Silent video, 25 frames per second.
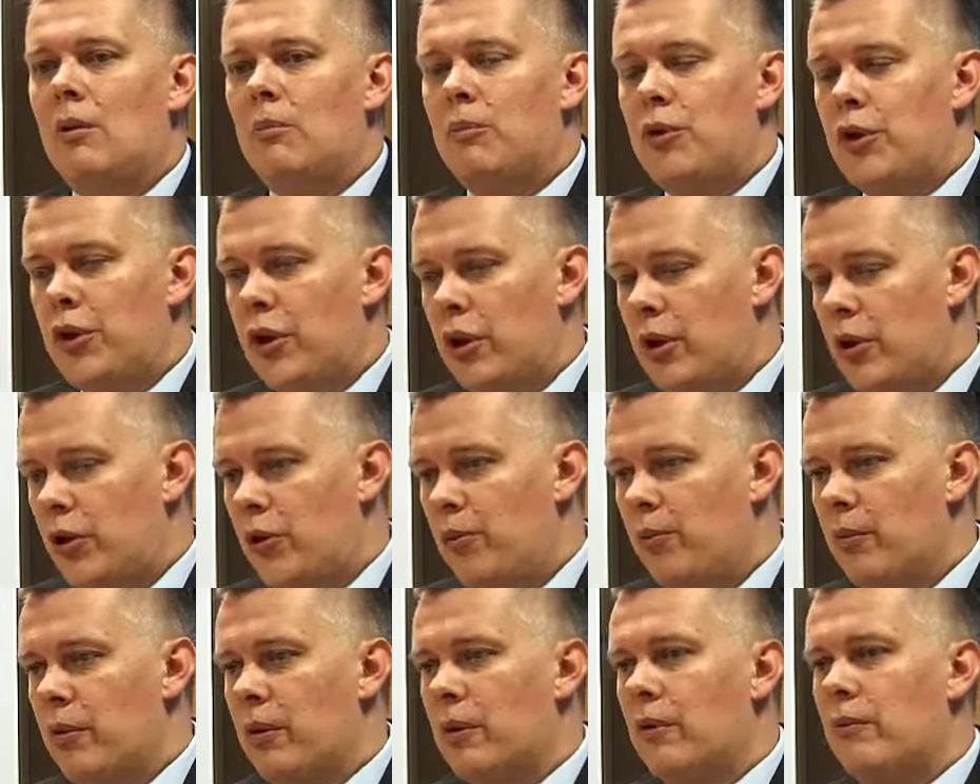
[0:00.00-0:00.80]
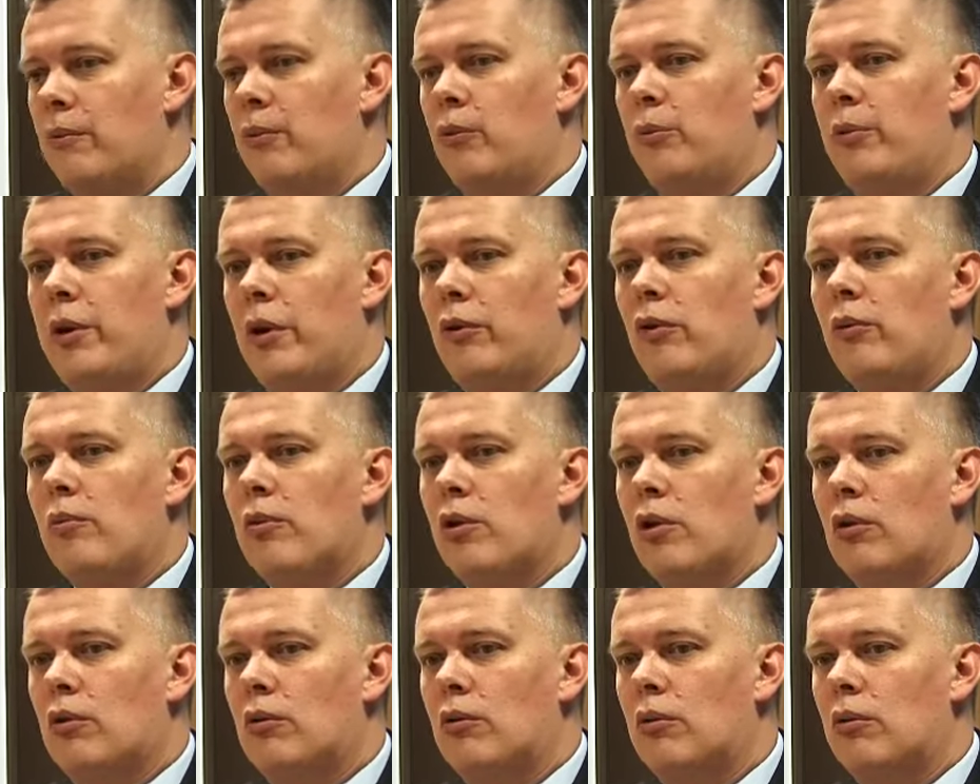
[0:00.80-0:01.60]
Przyjęliśmy w ubiegłym
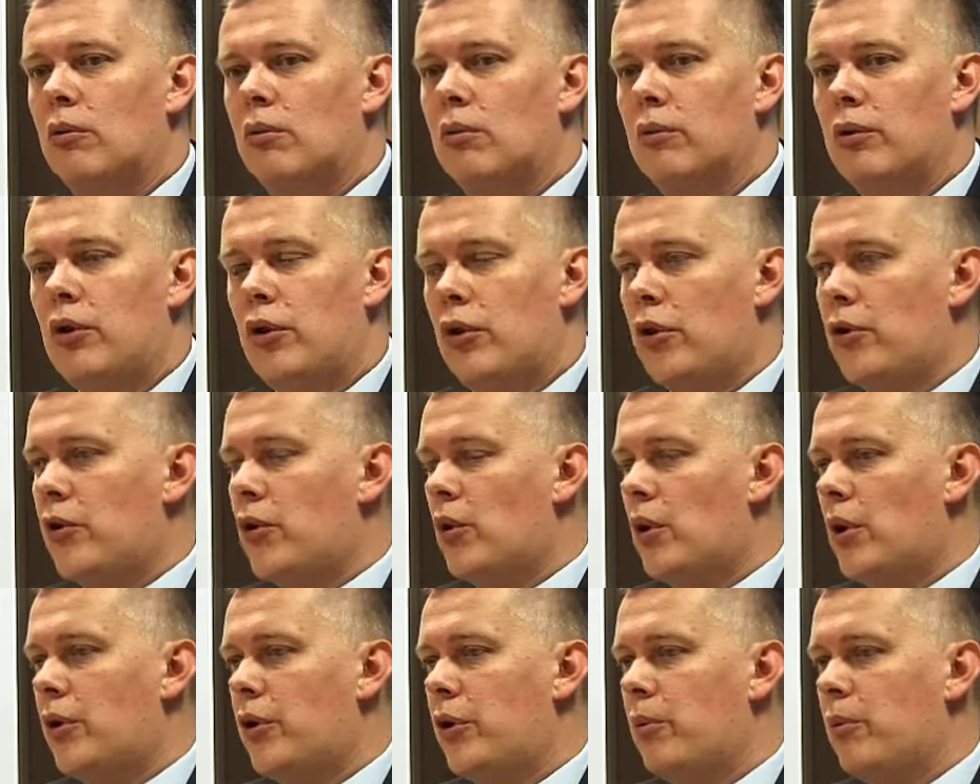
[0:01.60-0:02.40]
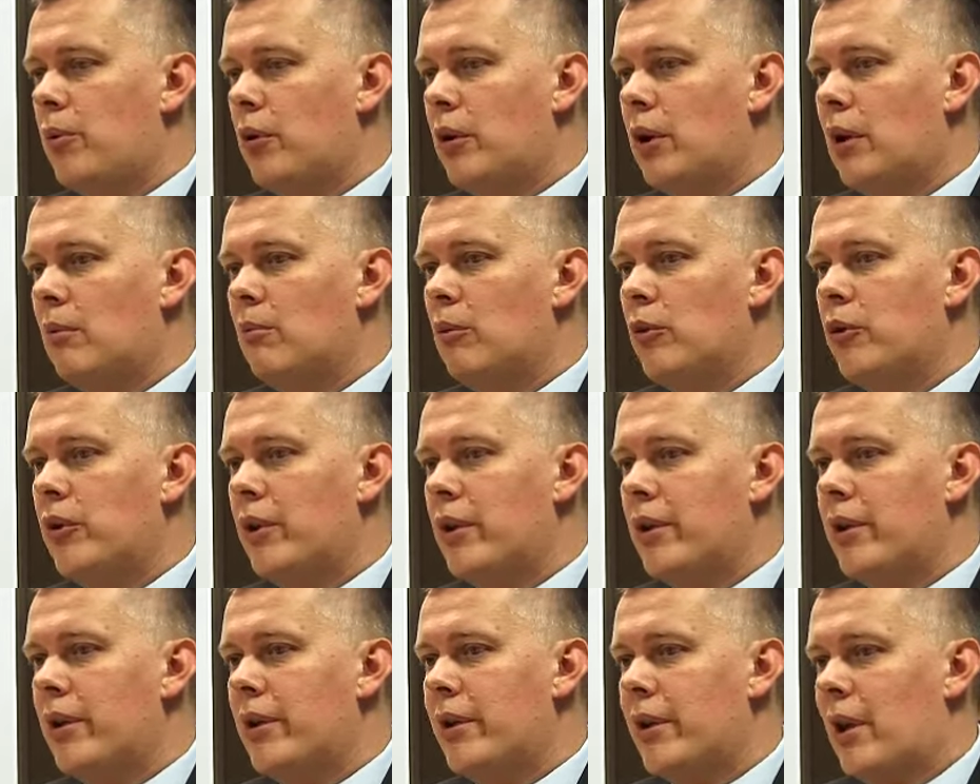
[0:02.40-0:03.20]
roku dziesięcioletni program
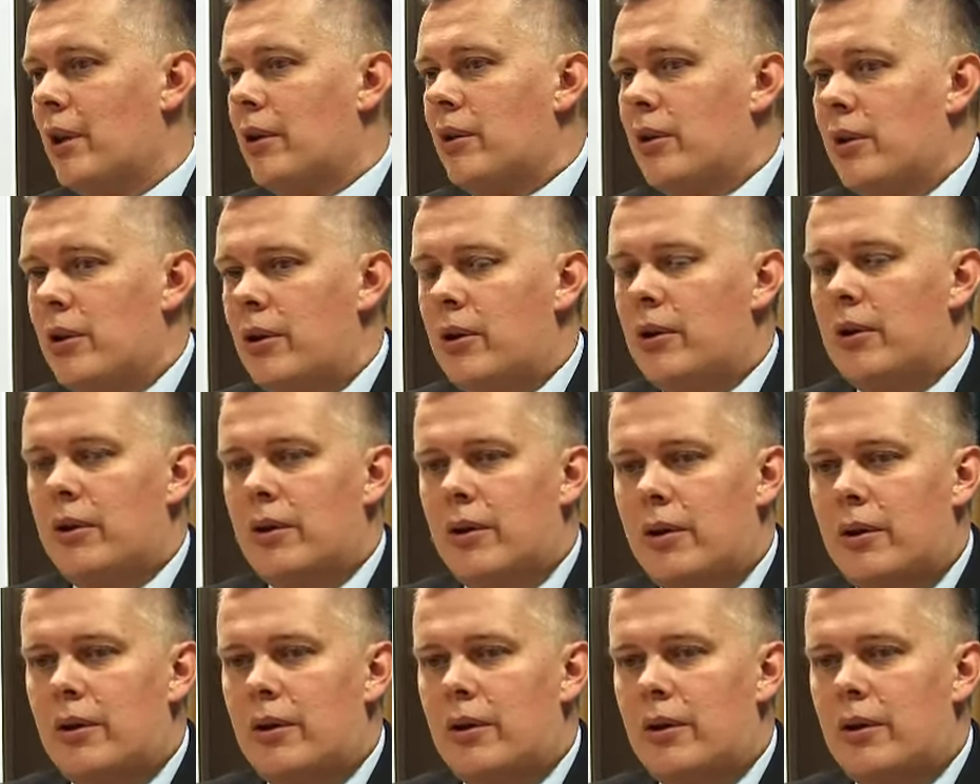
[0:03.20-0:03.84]
modernizacji. E,